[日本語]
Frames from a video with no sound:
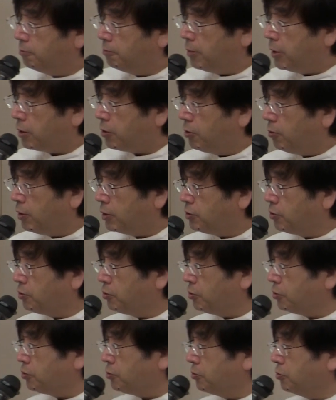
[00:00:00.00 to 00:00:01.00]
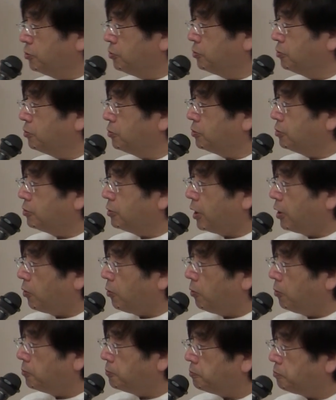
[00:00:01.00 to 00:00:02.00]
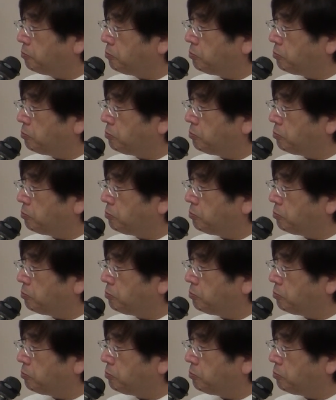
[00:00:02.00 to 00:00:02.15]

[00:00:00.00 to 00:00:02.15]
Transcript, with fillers: まあ、今日はちょっとそういうあの